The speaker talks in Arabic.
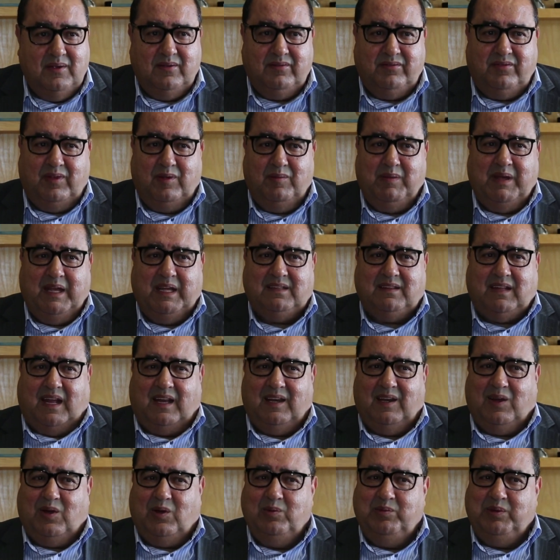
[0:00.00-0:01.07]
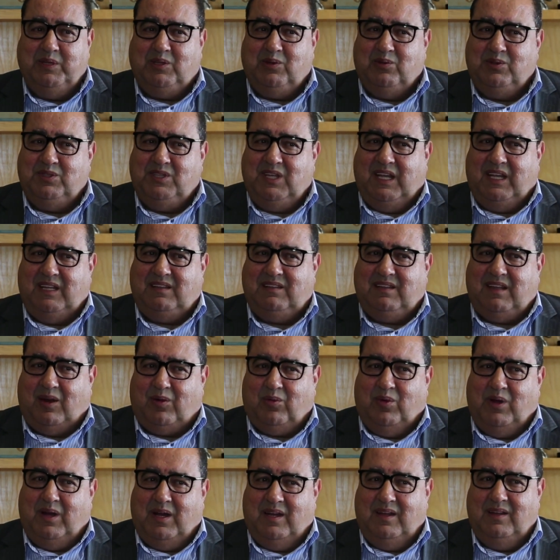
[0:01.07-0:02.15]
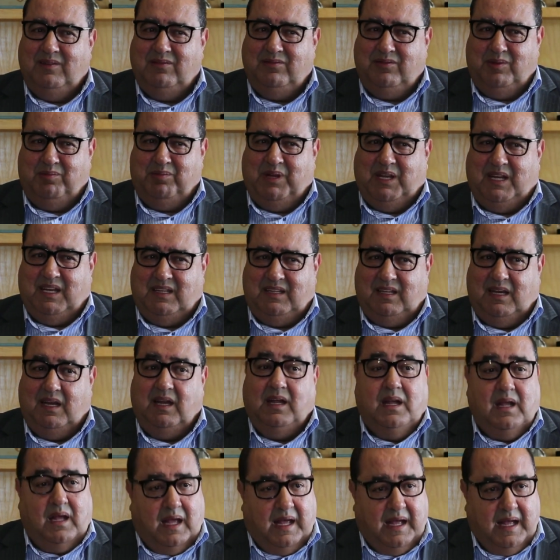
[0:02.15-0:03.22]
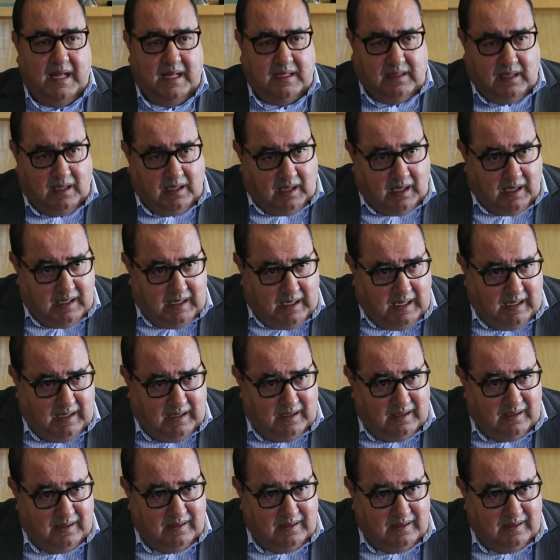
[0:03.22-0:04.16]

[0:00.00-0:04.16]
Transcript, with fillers: فيما يتعلق بتوزيع الثروة في بلادي هذا الخلل